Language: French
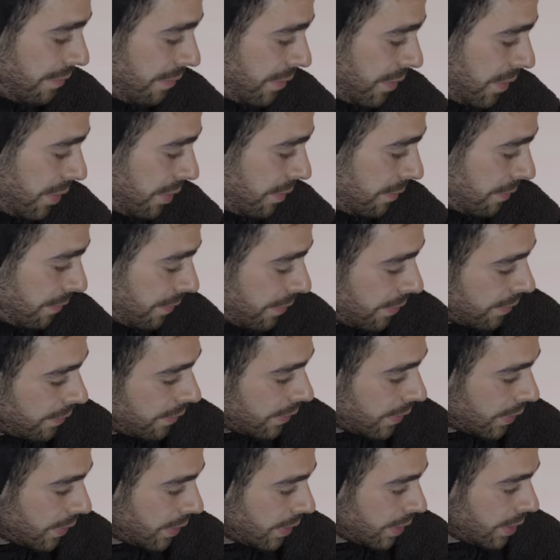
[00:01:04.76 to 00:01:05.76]
vif.
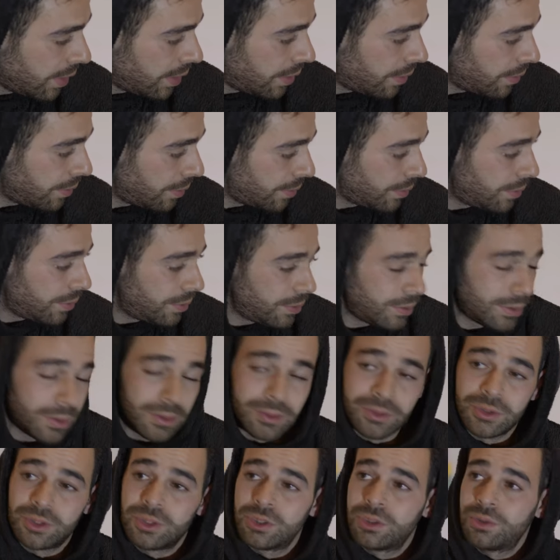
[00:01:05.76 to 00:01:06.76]

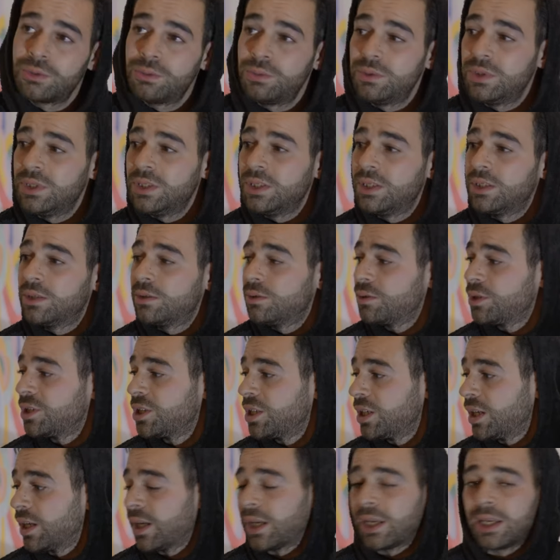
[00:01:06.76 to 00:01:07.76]
ensuite,
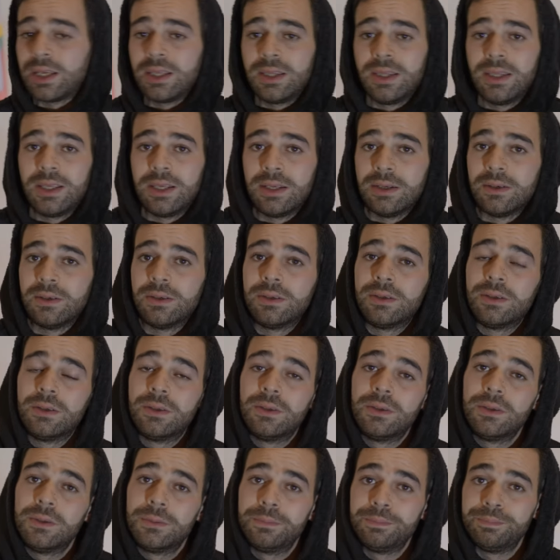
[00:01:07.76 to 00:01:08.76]
j'ai créé des.
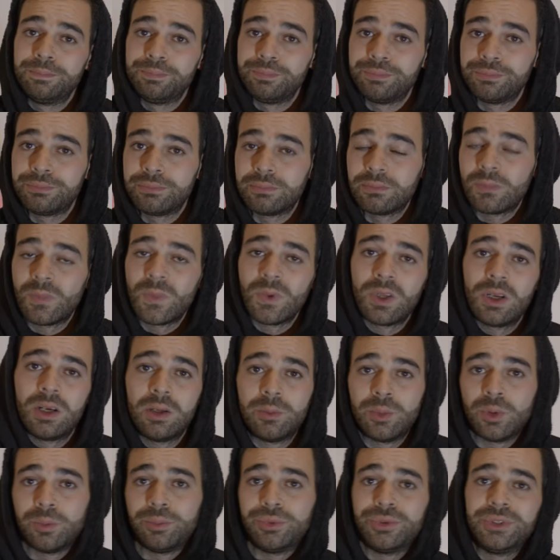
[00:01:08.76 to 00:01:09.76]

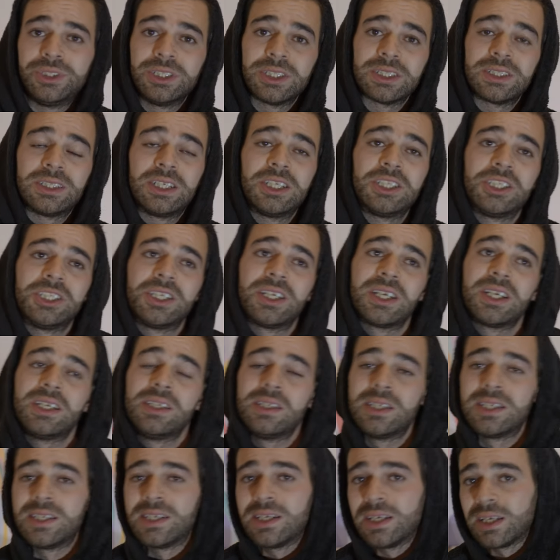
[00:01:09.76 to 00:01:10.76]
comment on peut dire ça J'ai créé
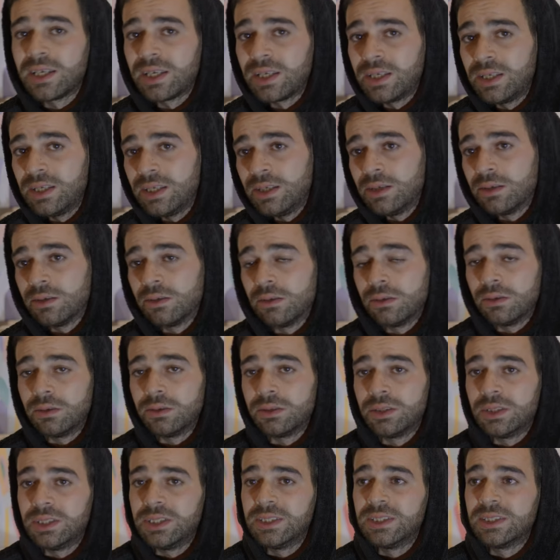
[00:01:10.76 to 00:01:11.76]
une série
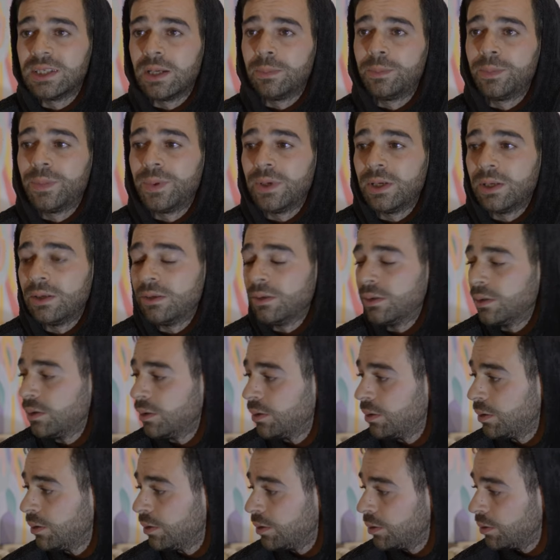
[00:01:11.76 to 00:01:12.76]
qui s'appelle
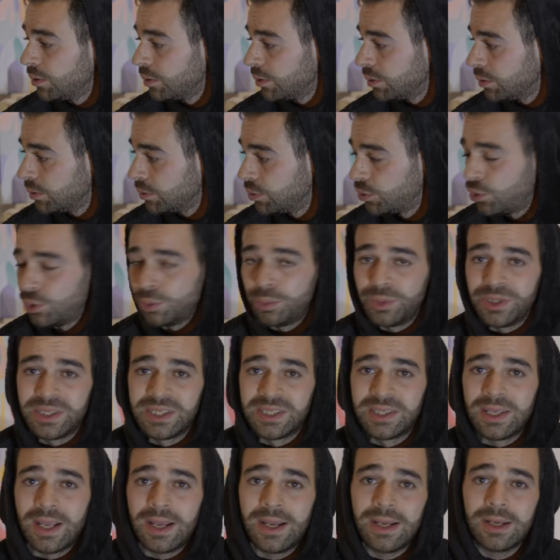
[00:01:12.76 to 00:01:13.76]

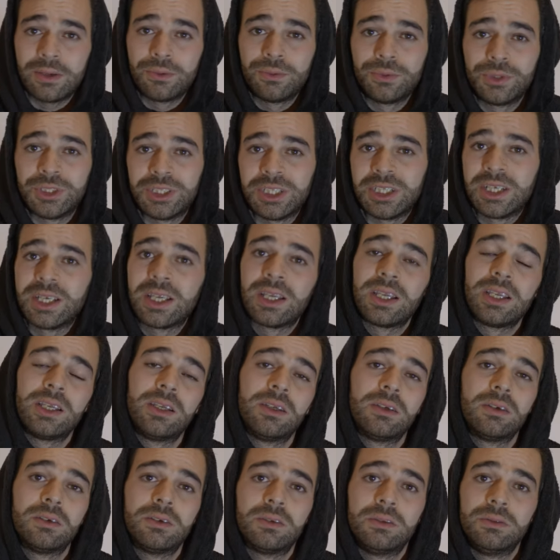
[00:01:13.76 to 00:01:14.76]
Cubistar où j'ai
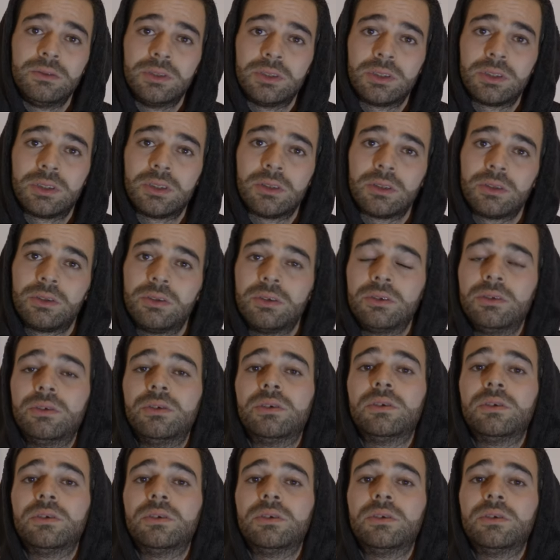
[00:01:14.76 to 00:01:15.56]
créé une sorte